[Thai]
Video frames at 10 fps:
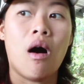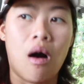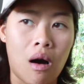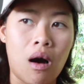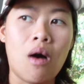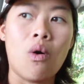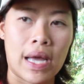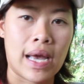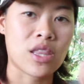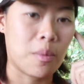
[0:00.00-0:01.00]
อ๋อโอ
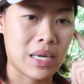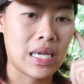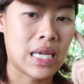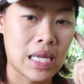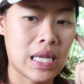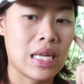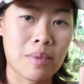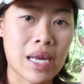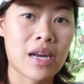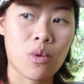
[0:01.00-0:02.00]
เคต่อไปนี้ขี้ในนี้
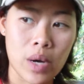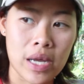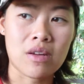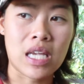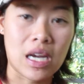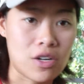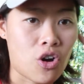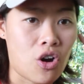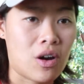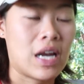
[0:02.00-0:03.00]
ไม่ได้นะเว้ยต้องขี้ข้าง
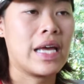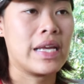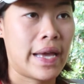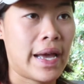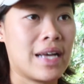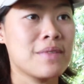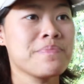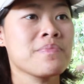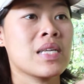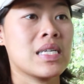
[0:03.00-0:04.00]
นอกอะไรอย่างเงี้ย
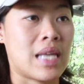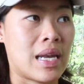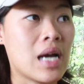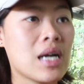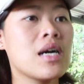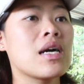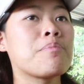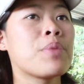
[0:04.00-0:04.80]
แต่ถ้าเกิด